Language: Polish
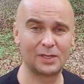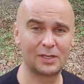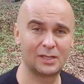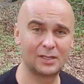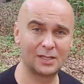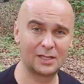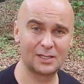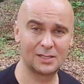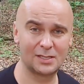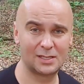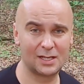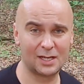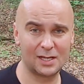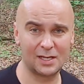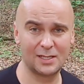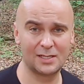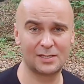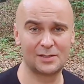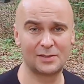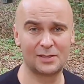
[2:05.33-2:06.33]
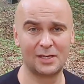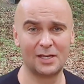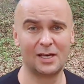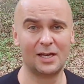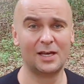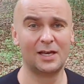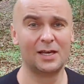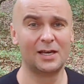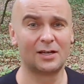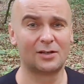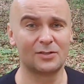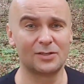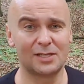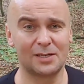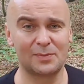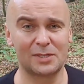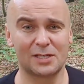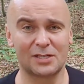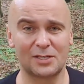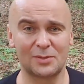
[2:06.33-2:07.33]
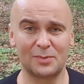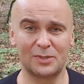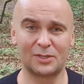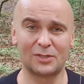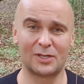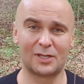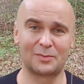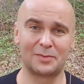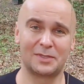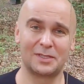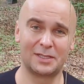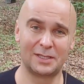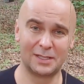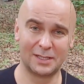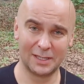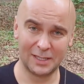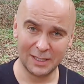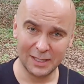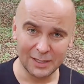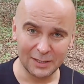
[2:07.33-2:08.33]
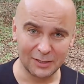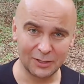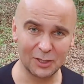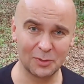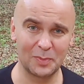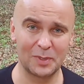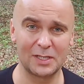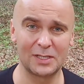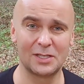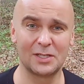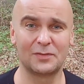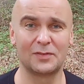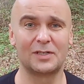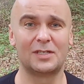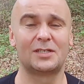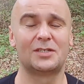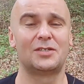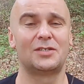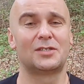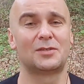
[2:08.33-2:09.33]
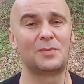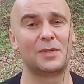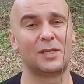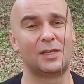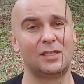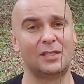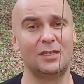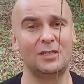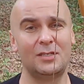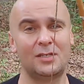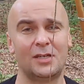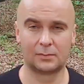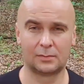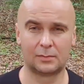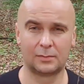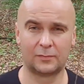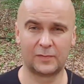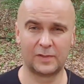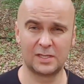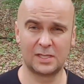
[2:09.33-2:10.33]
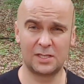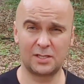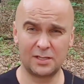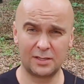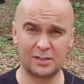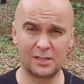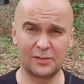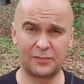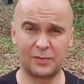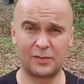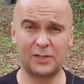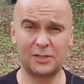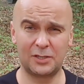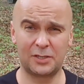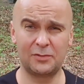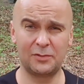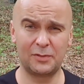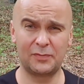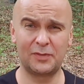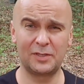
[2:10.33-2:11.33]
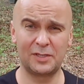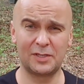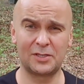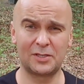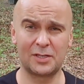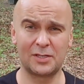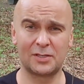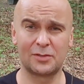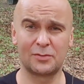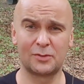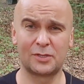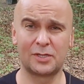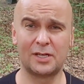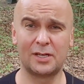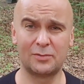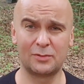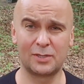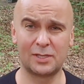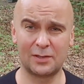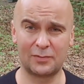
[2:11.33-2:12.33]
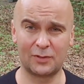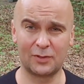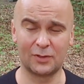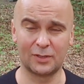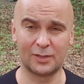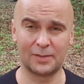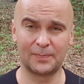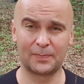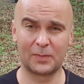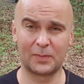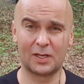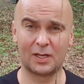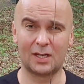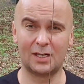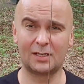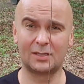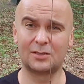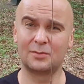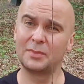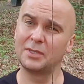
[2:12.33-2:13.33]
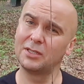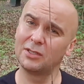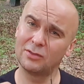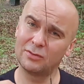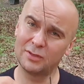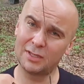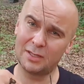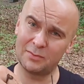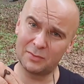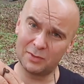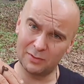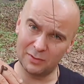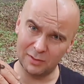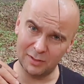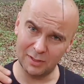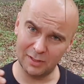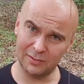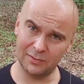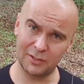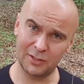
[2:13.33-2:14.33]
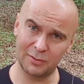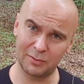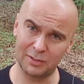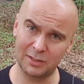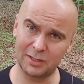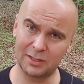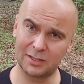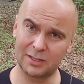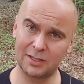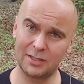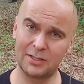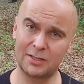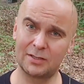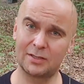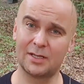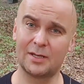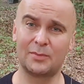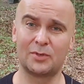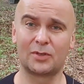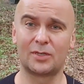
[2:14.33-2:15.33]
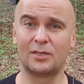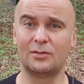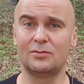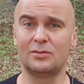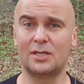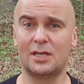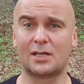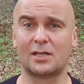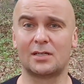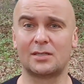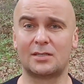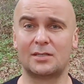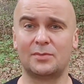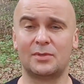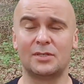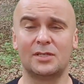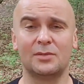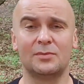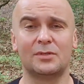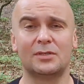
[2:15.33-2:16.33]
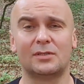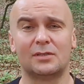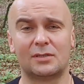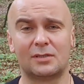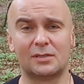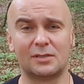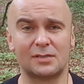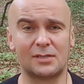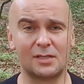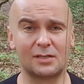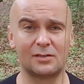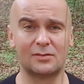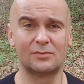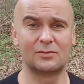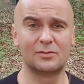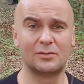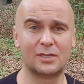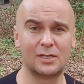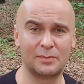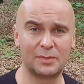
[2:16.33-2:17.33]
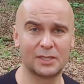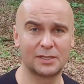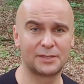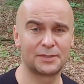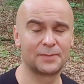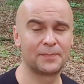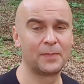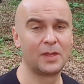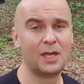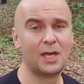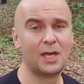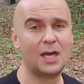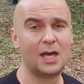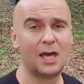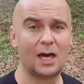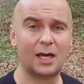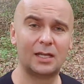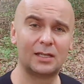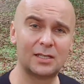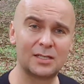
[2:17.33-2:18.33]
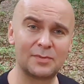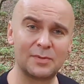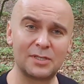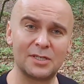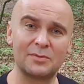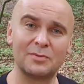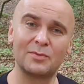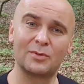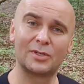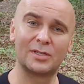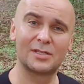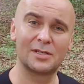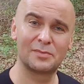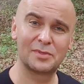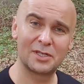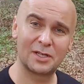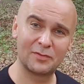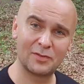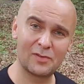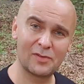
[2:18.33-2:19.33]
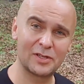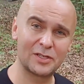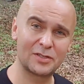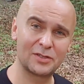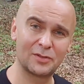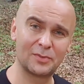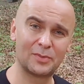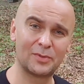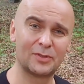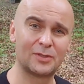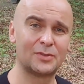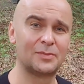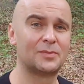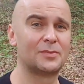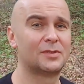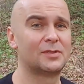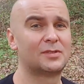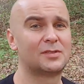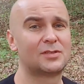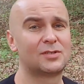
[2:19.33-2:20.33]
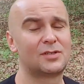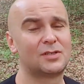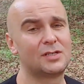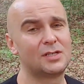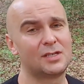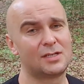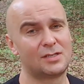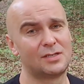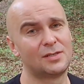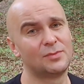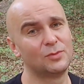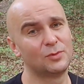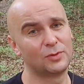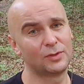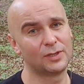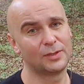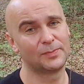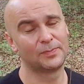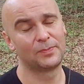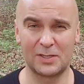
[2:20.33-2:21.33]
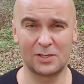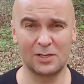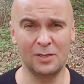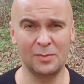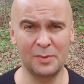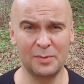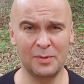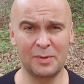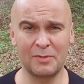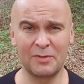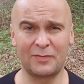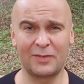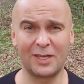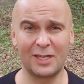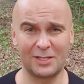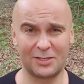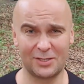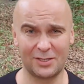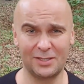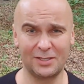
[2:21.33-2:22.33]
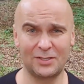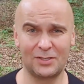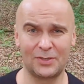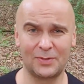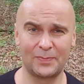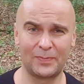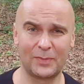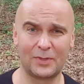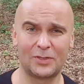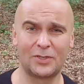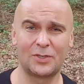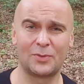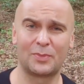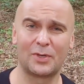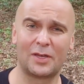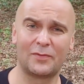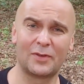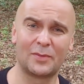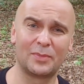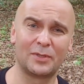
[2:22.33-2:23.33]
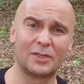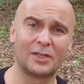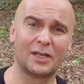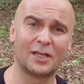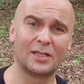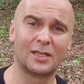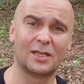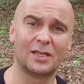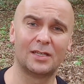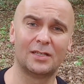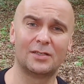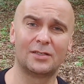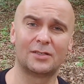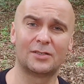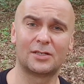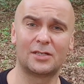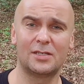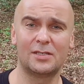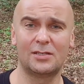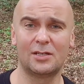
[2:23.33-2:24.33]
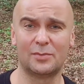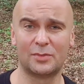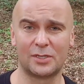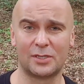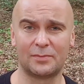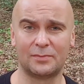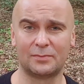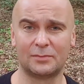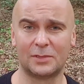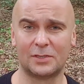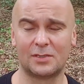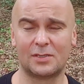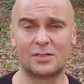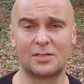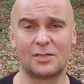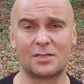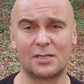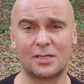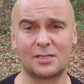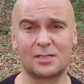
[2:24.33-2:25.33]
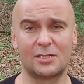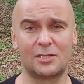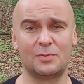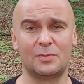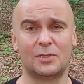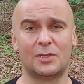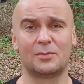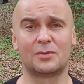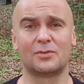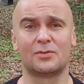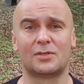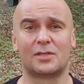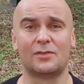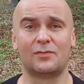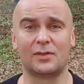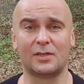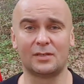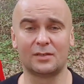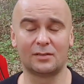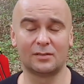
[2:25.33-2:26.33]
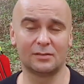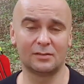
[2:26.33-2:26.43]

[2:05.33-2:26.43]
I teraz taka jest koncepcja, żeby to jakby dopracować i zmienić. Więc jeśli te siły fizycznie są źle ustawione, tak, to będą nam te siły gdzieś na boki uciekać i będziemy z tego łuku chybiać. Ale też będziemy mogli zaobserwować to po tym, co się dzieje z tym łukiem. Skąd my mamy wiedzieć, to się pojawia pytanie, że jest dobrze. To znaczy, że jesteśmy dobrze ustawieni.